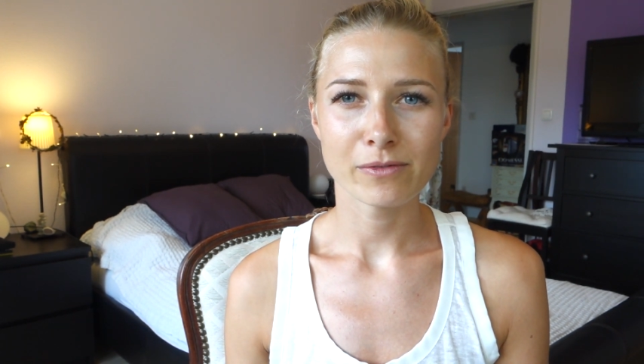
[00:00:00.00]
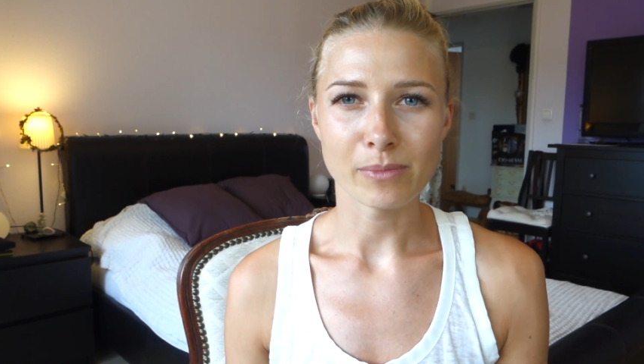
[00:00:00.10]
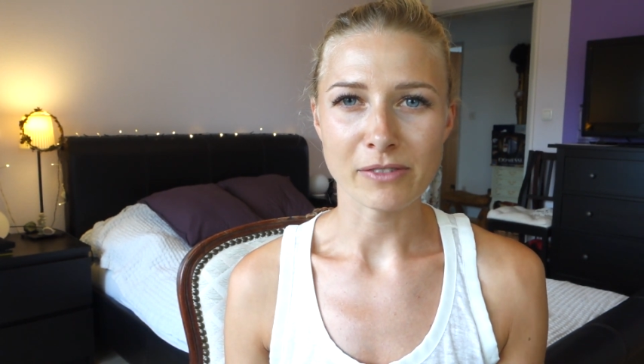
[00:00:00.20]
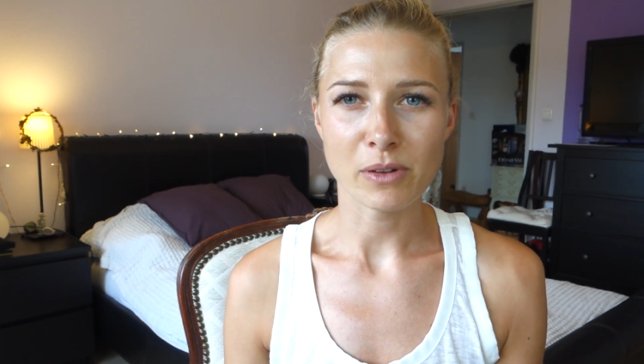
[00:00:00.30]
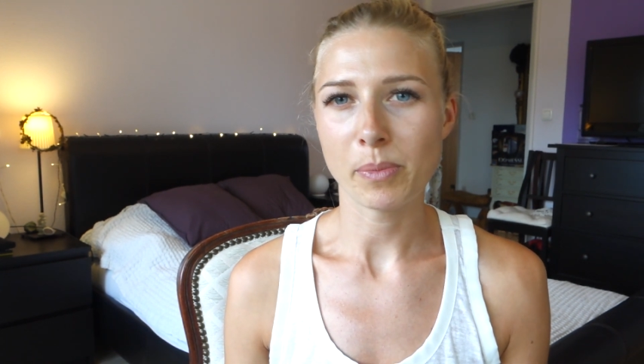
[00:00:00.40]

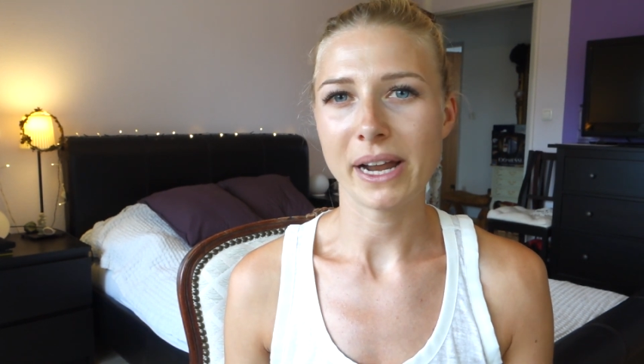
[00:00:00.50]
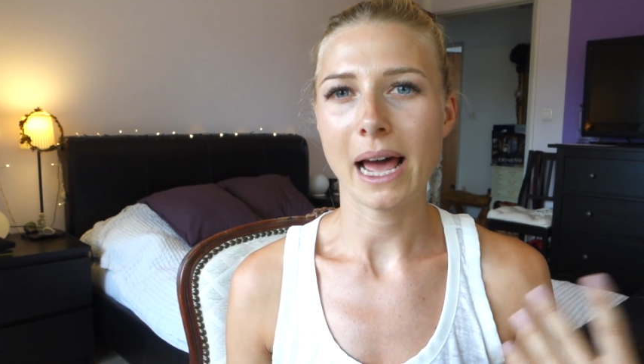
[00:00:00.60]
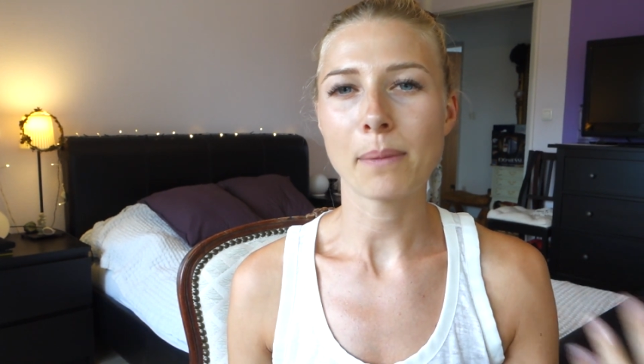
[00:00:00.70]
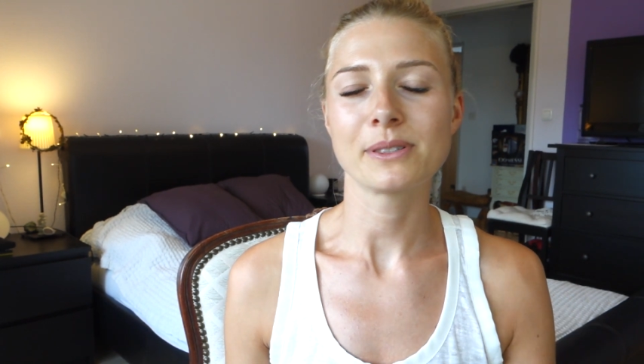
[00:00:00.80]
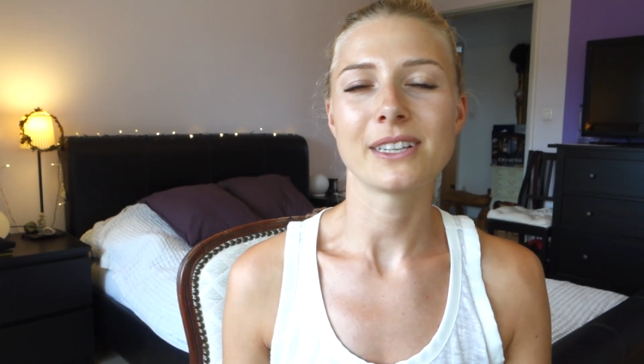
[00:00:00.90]
mein
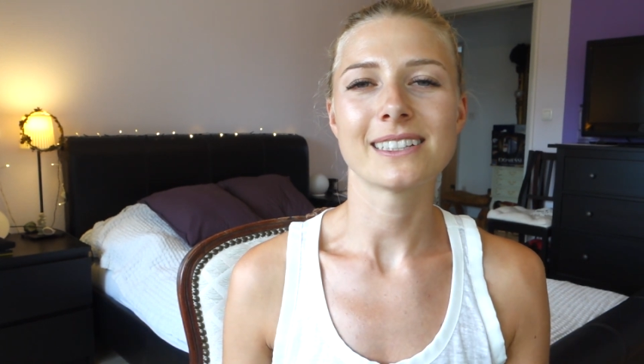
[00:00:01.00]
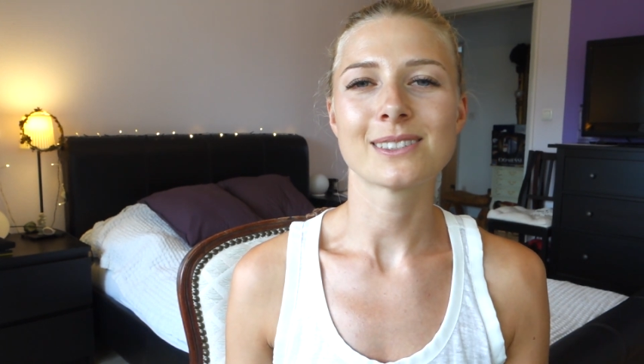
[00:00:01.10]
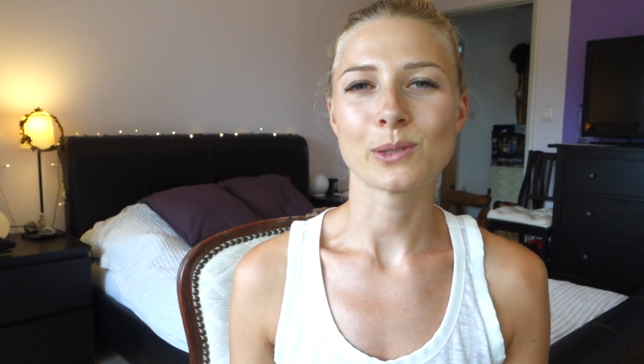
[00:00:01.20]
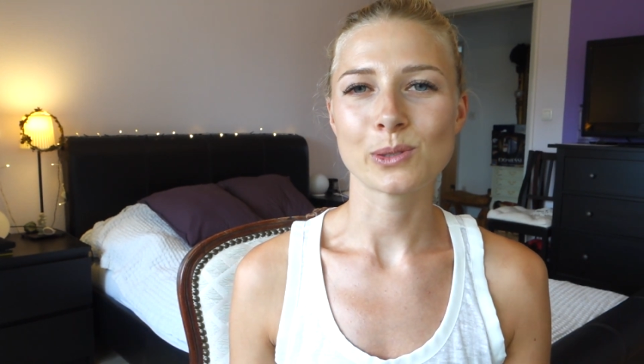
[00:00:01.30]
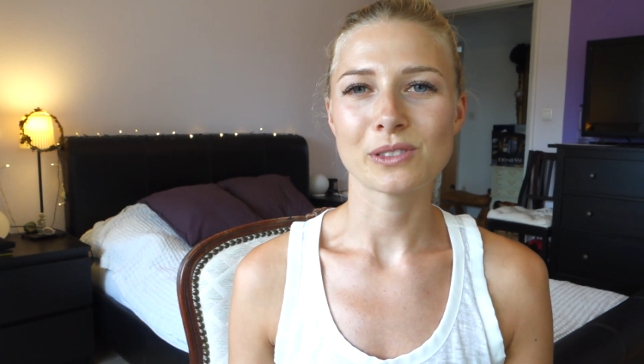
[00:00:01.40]
Wimpern-Update
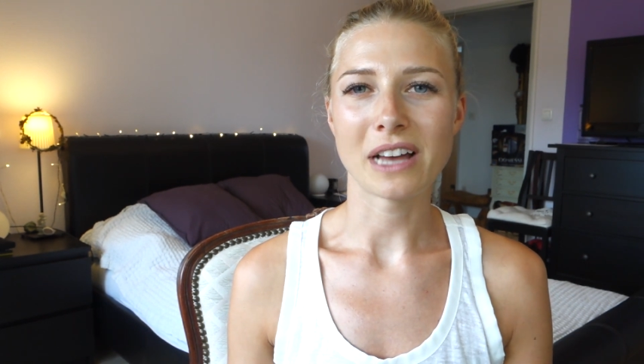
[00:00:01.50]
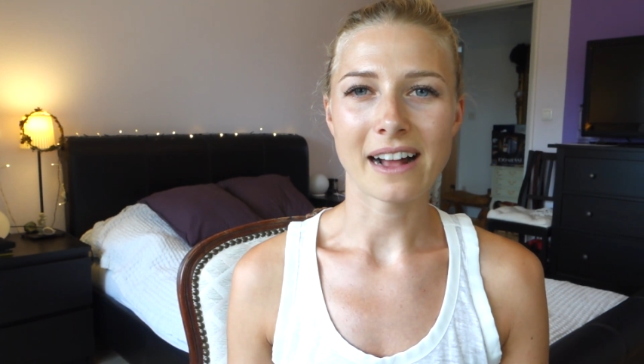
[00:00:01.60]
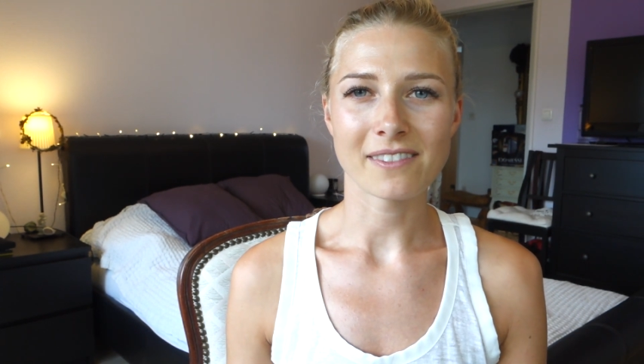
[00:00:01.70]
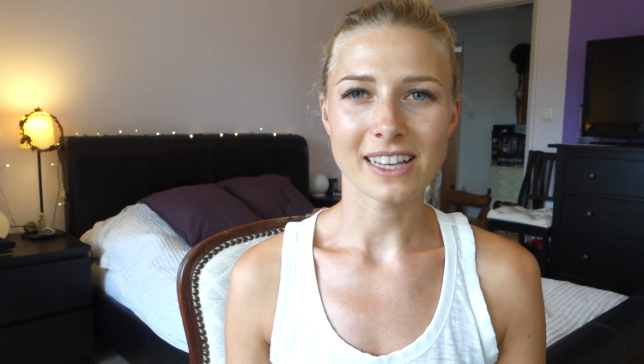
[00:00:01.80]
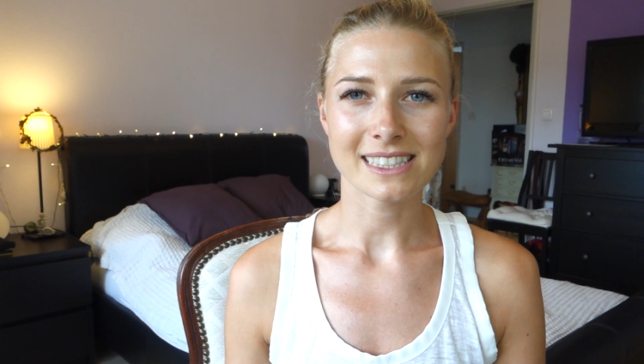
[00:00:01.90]

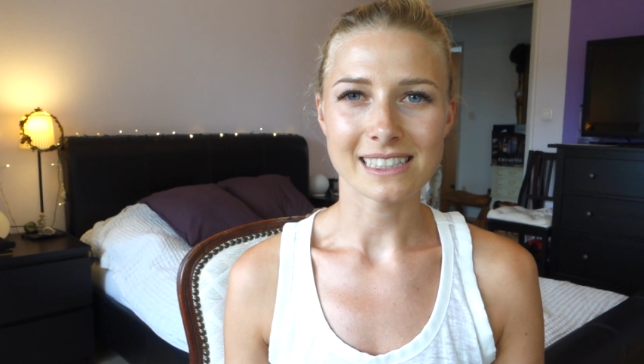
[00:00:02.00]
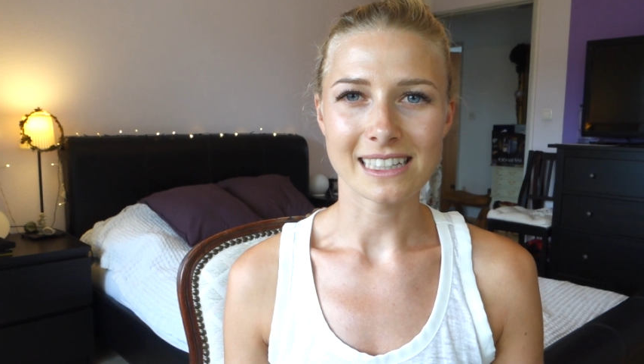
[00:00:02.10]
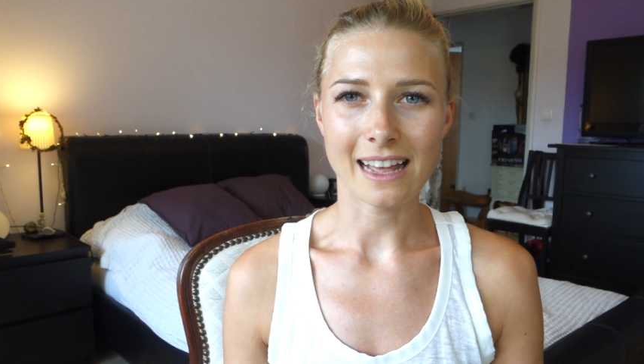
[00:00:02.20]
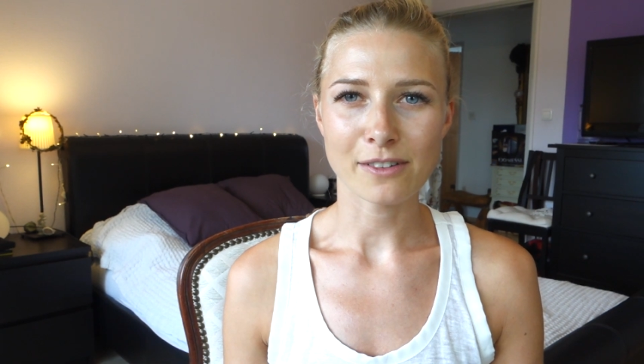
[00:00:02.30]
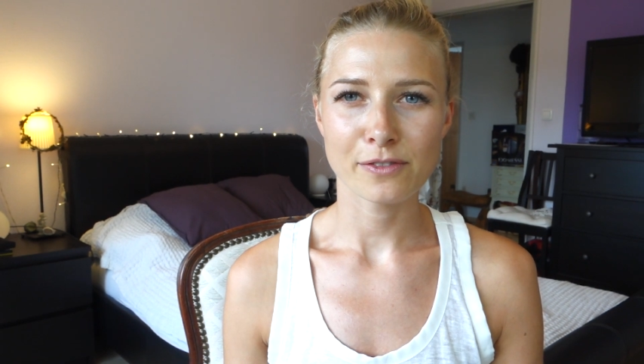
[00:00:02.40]
sozusagen, was sich
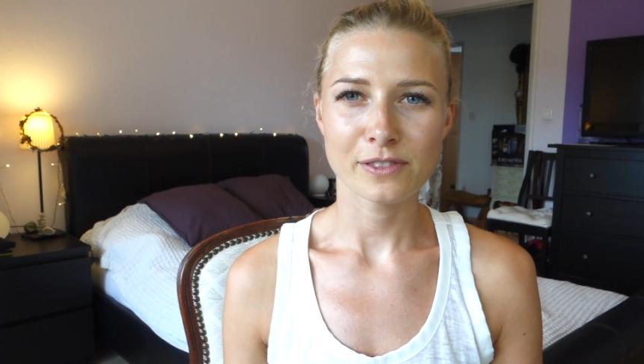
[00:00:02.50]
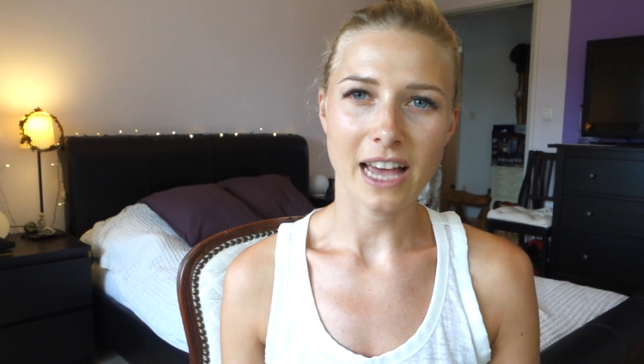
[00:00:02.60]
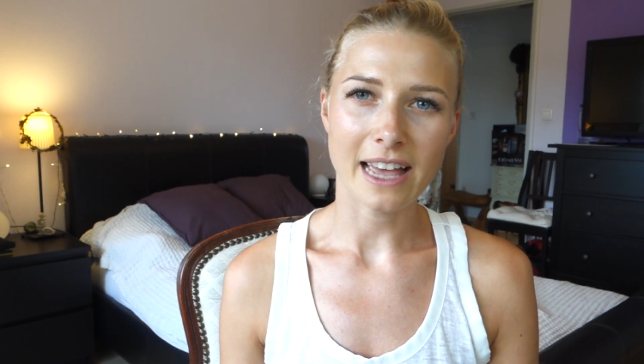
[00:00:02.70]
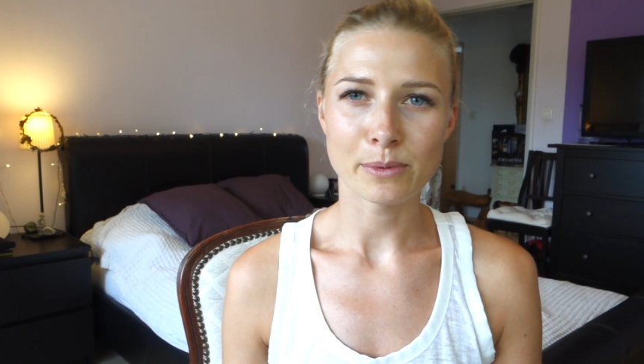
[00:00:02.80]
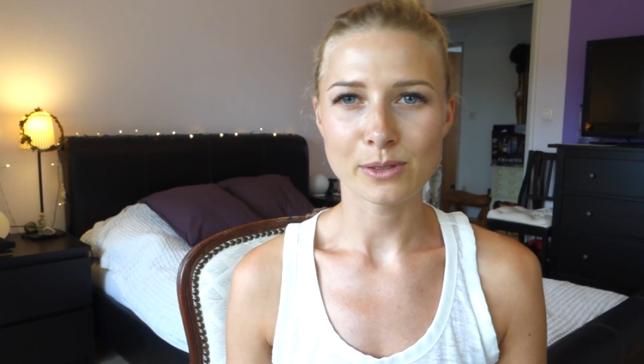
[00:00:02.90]
nach
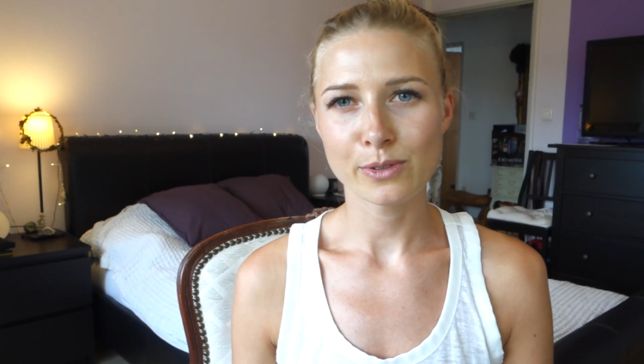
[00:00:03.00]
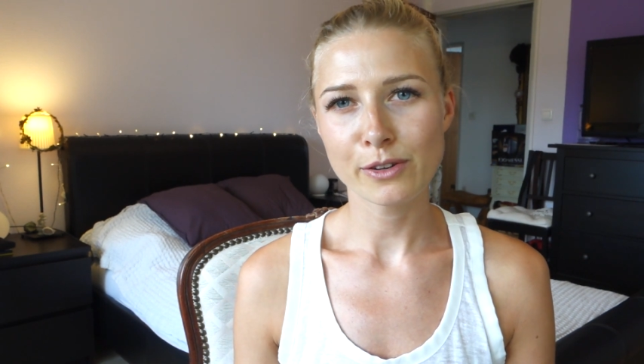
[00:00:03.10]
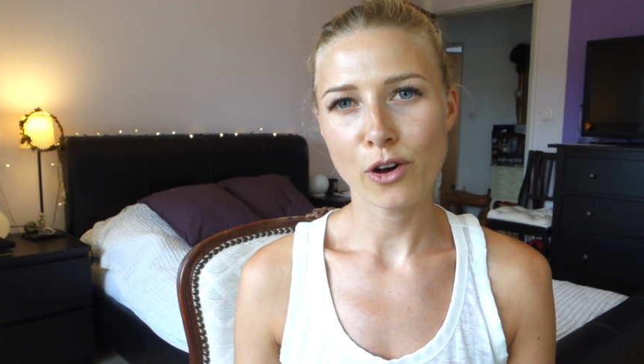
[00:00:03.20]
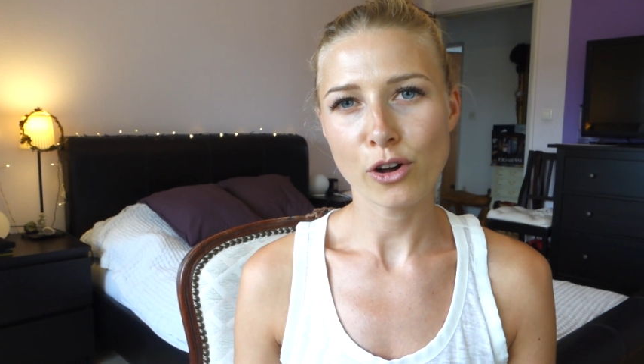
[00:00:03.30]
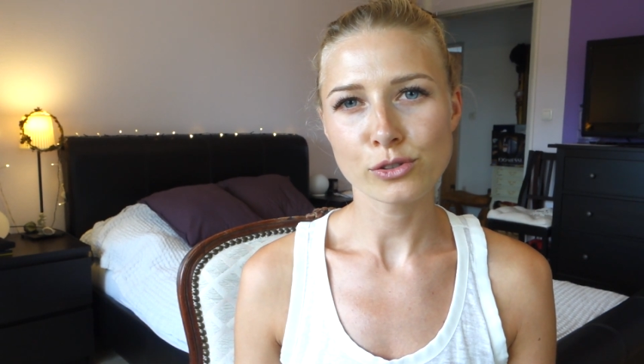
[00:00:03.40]
drei bis
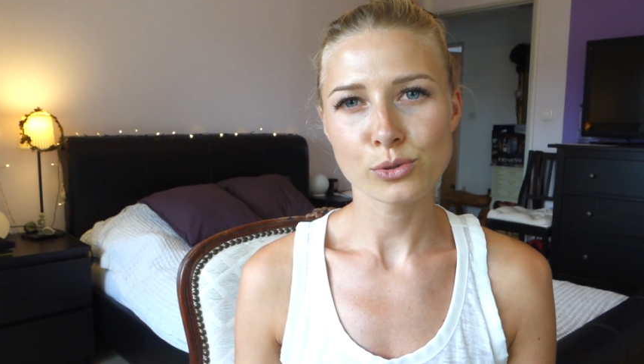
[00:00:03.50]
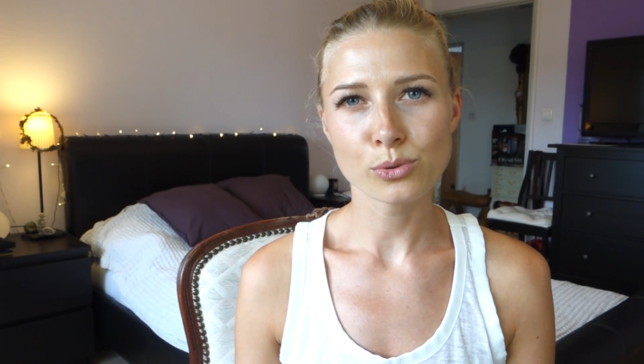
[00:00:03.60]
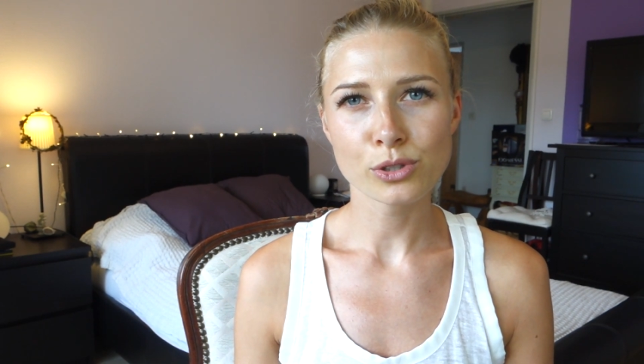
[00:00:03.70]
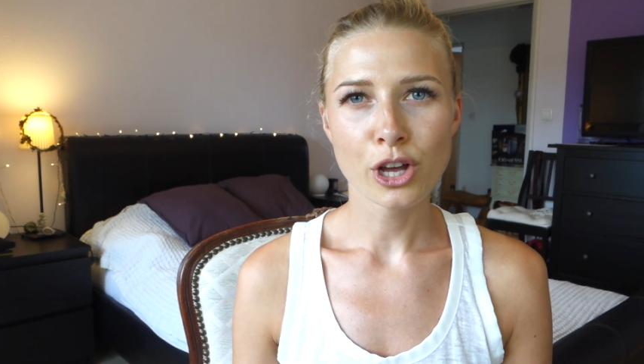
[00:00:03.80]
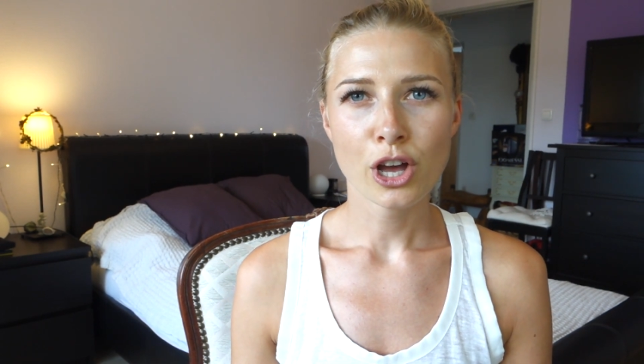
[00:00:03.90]
vier Wochen tut